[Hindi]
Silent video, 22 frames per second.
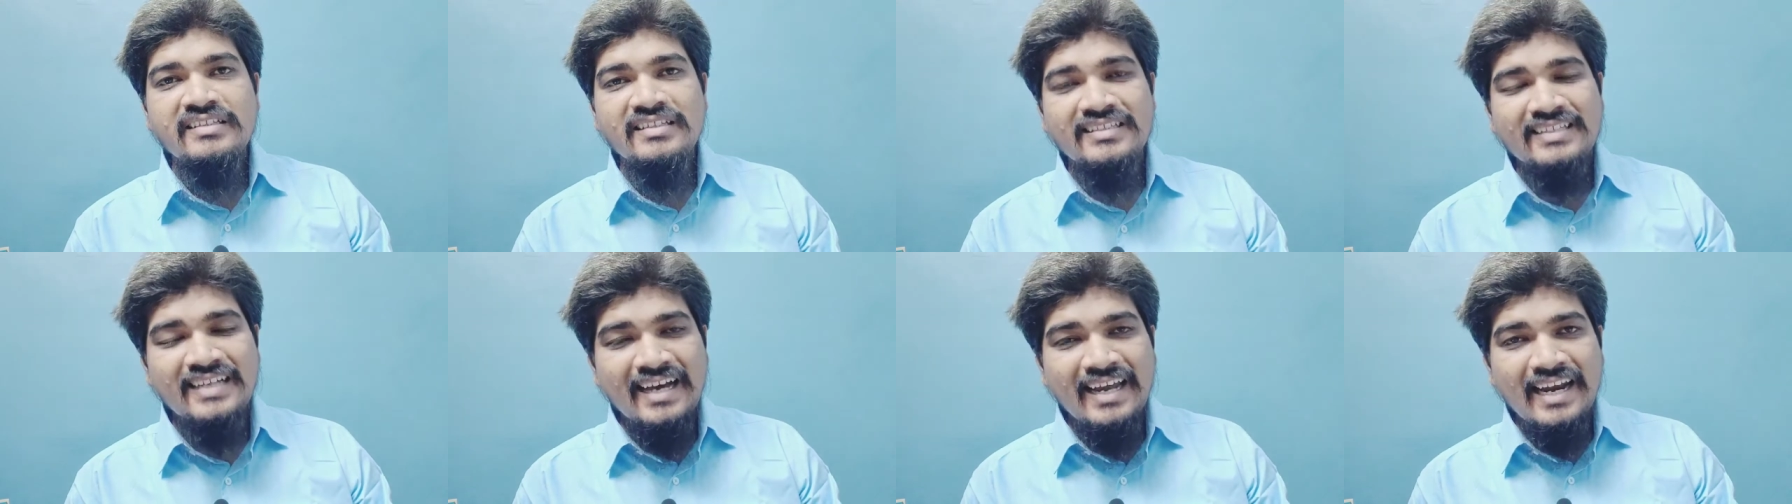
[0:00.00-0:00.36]

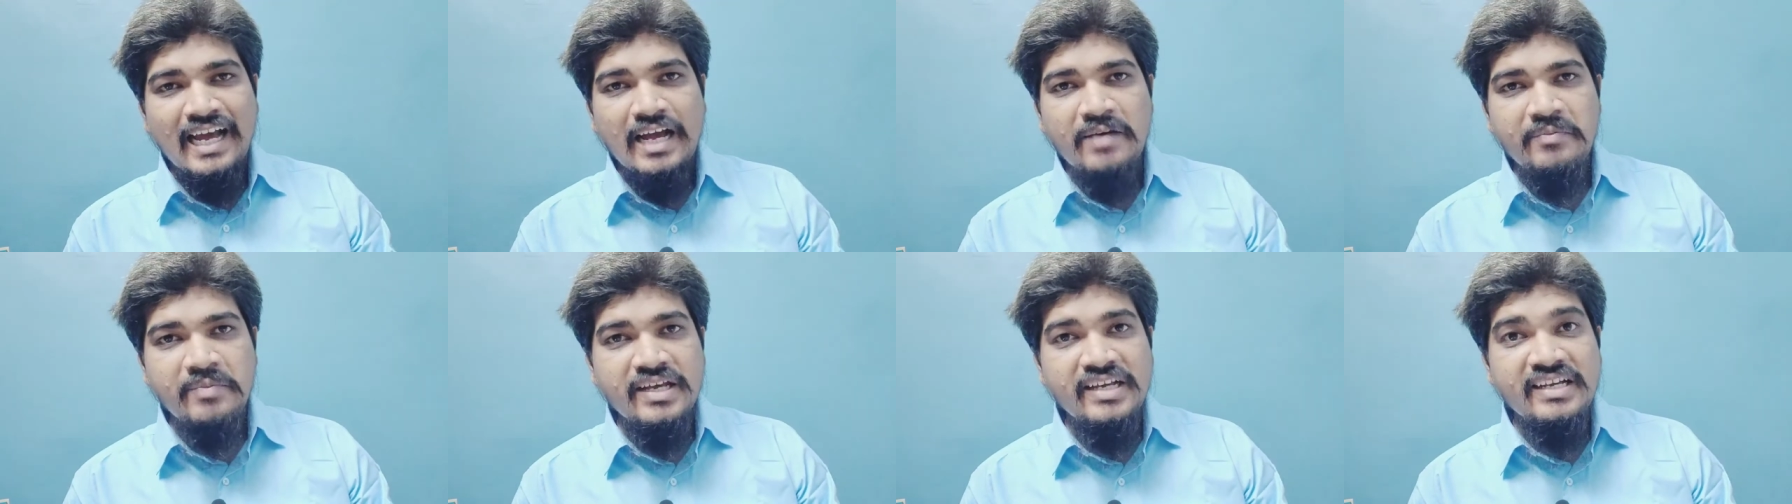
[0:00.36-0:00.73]
जिसका
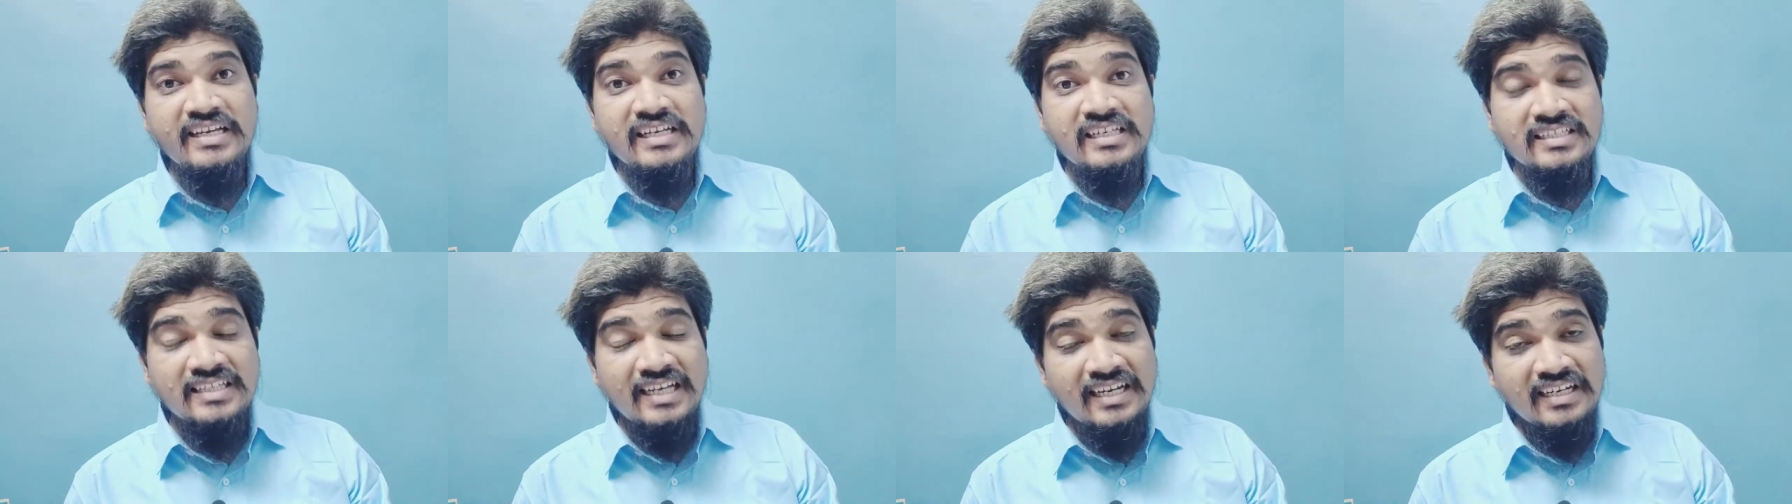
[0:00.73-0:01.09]
नाम है
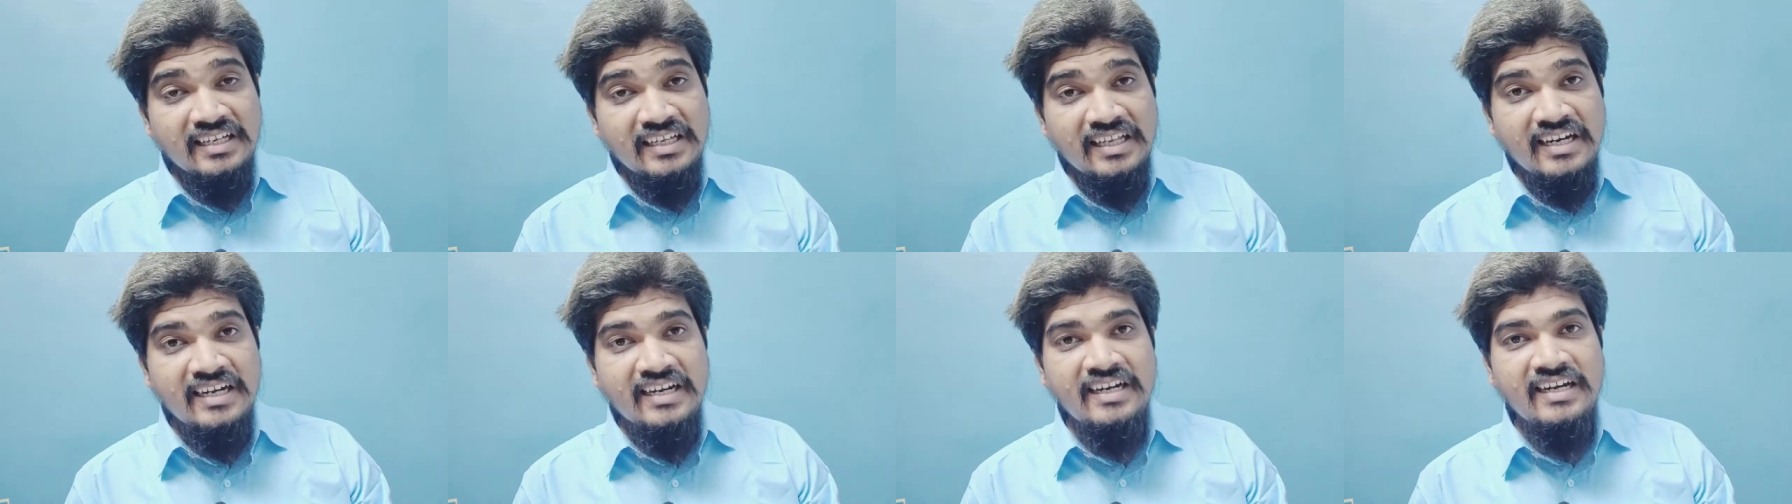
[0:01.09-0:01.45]

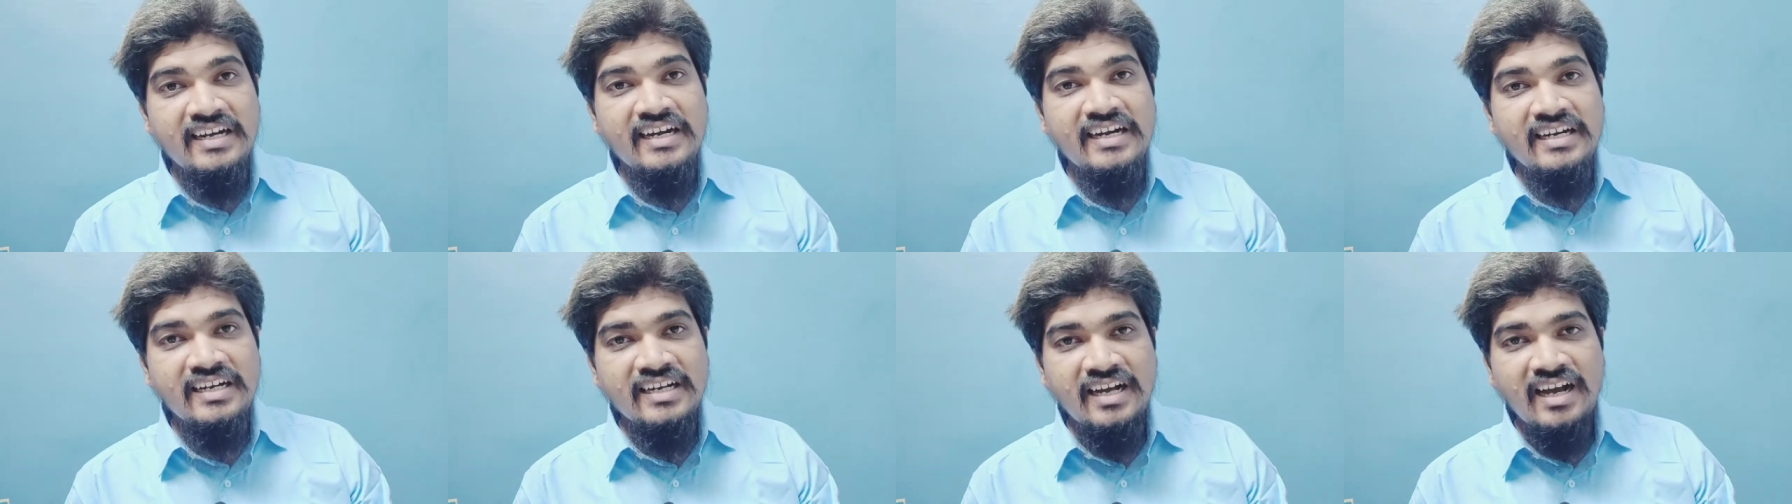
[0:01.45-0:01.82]
किसान
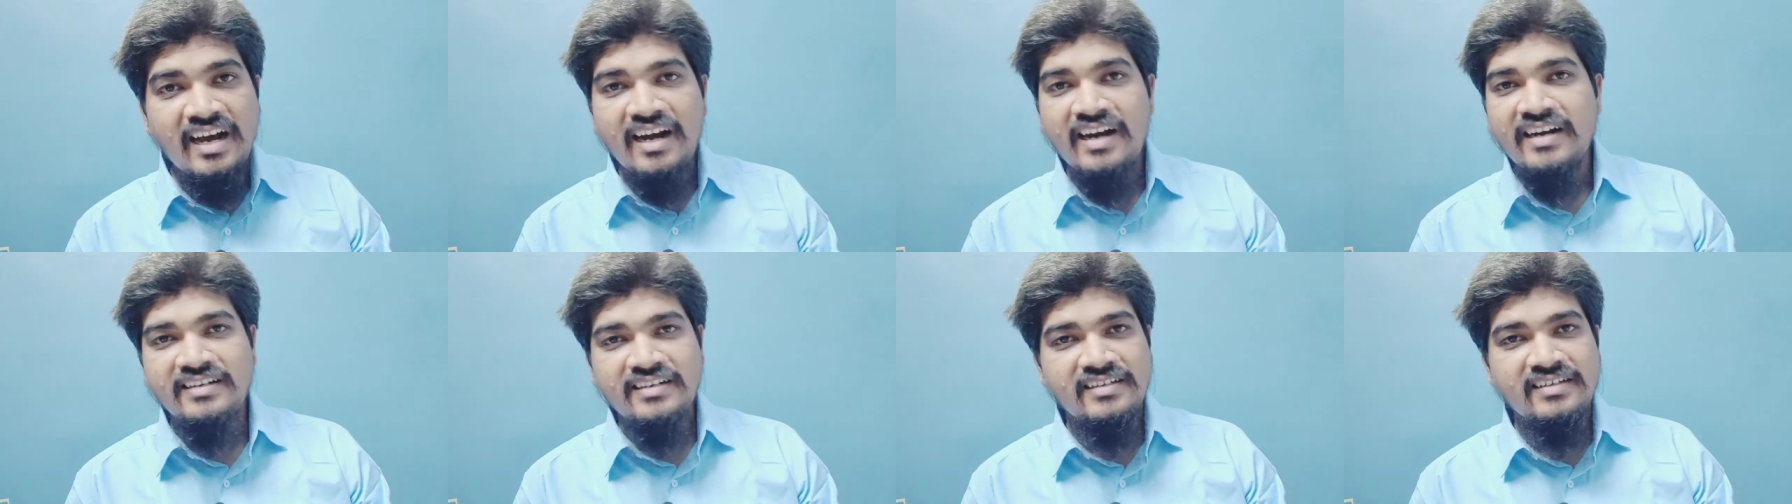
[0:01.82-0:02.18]
क्रेडिट
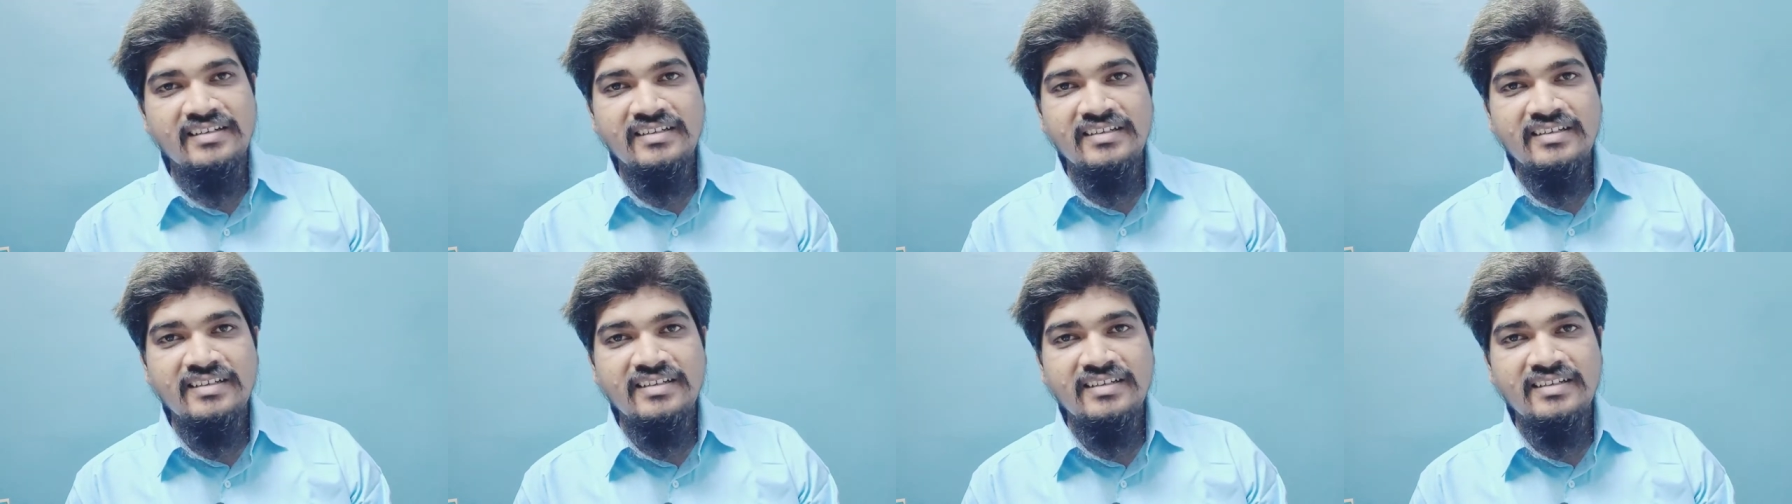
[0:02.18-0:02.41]
कार्ड